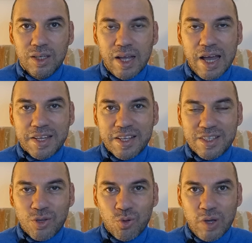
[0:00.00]

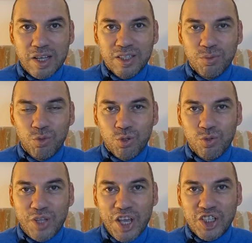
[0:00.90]
Herkese günaydın.
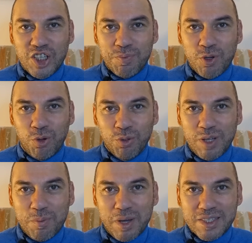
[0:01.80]
Bugün değişik bir
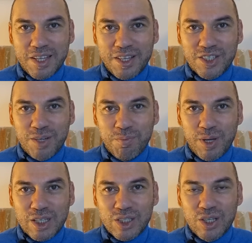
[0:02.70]
konudan bahsedeceğim.
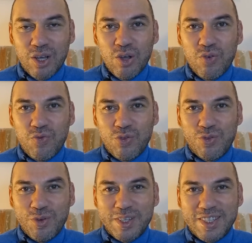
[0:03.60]
Biraz
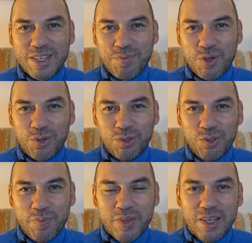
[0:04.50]
fütüristik bir
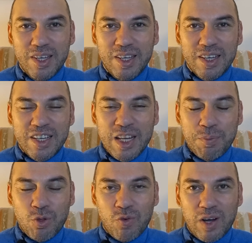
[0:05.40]
konu.
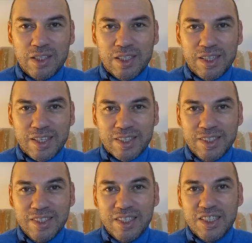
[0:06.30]
Kripto
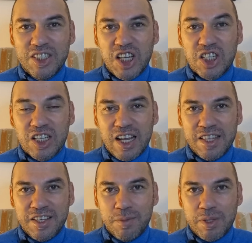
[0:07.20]
varlıklarının
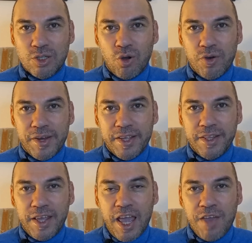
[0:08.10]
çeşitlendirilmesi.
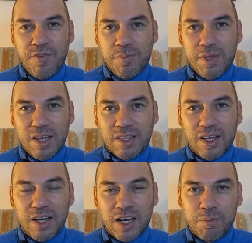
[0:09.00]
Örneğin evimi ya
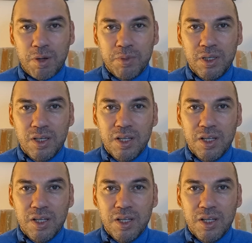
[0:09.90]
da arabamı